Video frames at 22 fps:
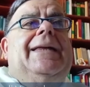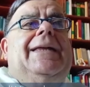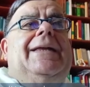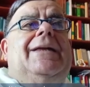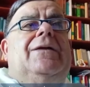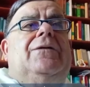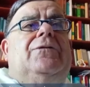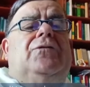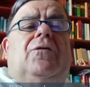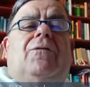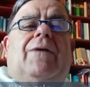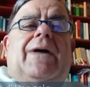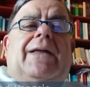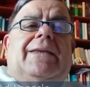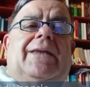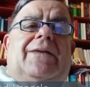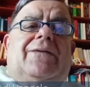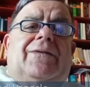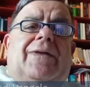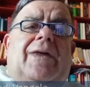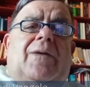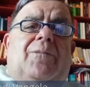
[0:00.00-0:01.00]
Giovanni
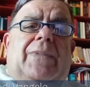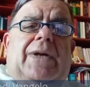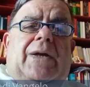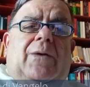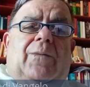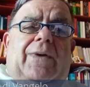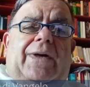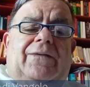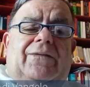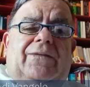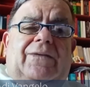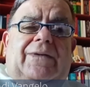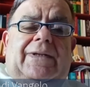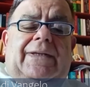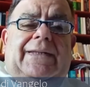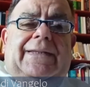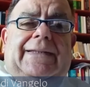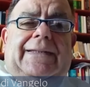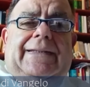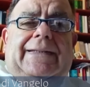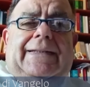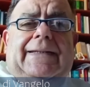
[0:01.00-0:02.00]
sembra
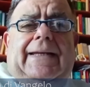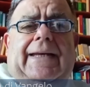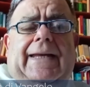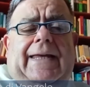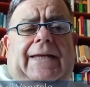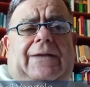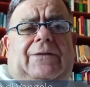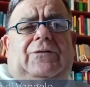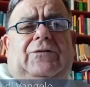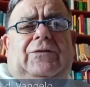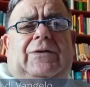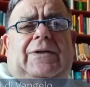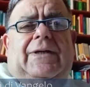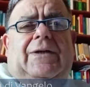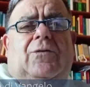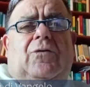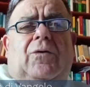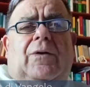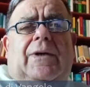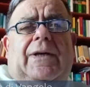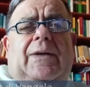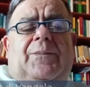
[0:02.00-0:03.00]
quasi rileggere
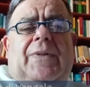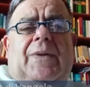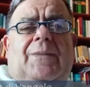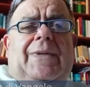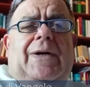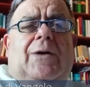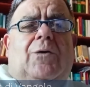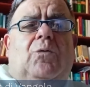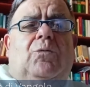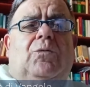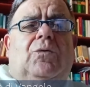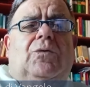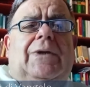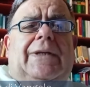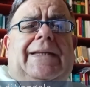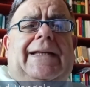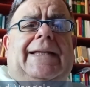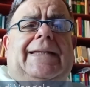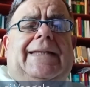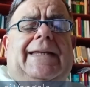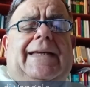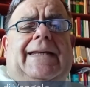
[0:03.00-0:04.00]
con la prima
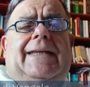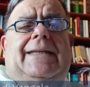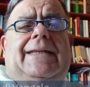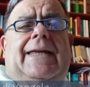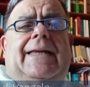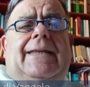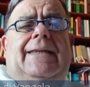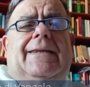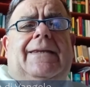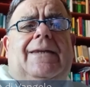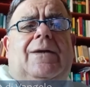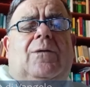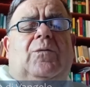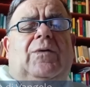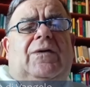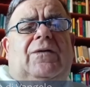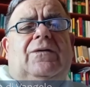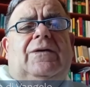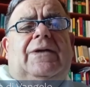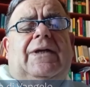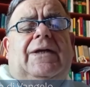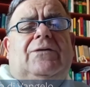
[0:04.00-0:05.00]
comunità dei credenti
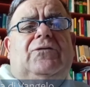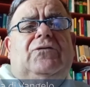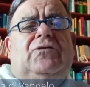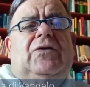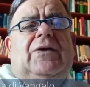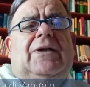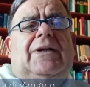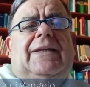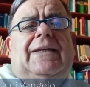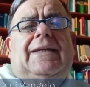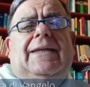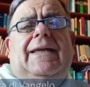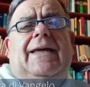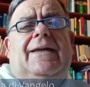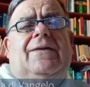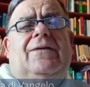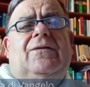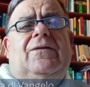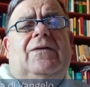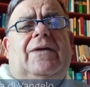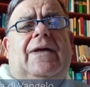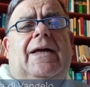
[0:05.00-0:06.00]
questa
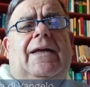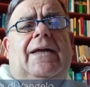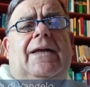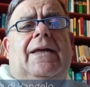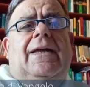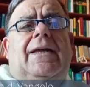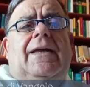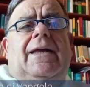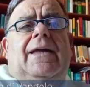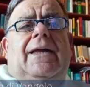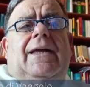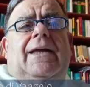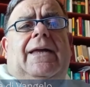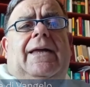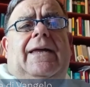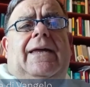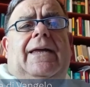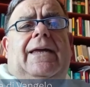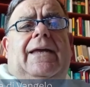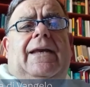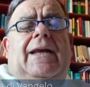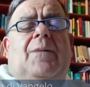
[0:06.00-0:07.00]
certezza
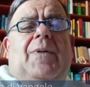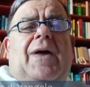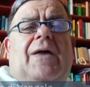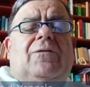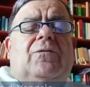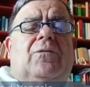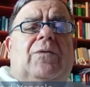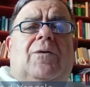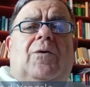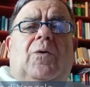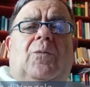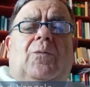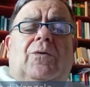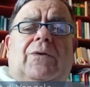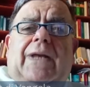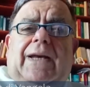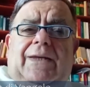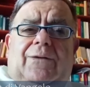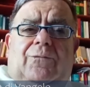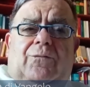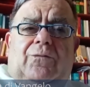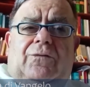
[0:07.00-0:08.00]
eh, la Pasqua è come una
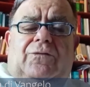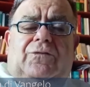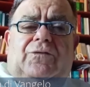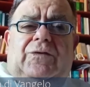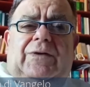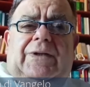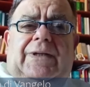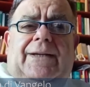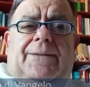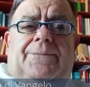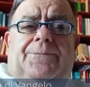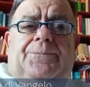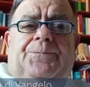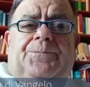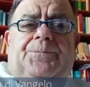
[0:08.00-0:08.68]
liturgia.